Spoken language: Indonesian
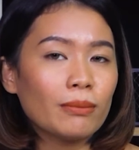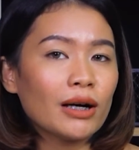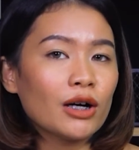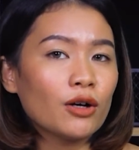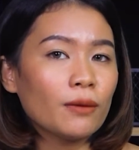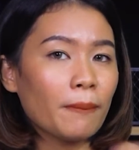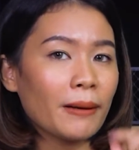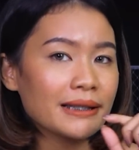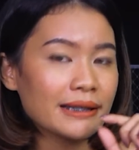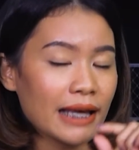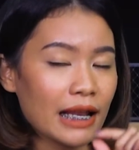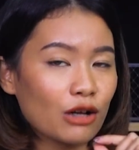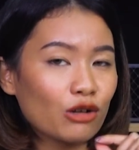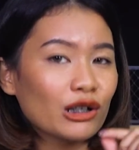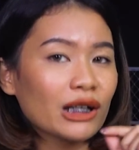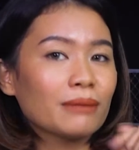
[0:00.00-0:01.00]
mengelupas
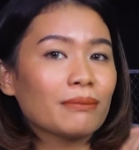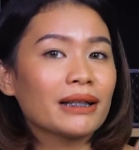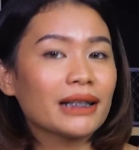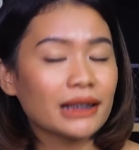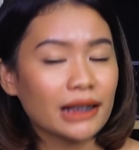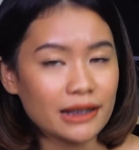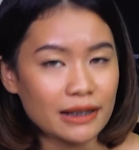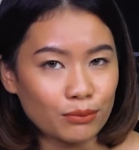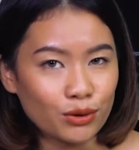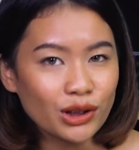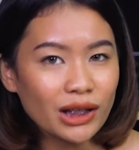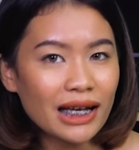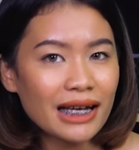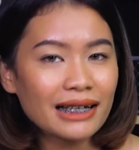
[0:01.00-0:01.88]
sel kulit mati tersebut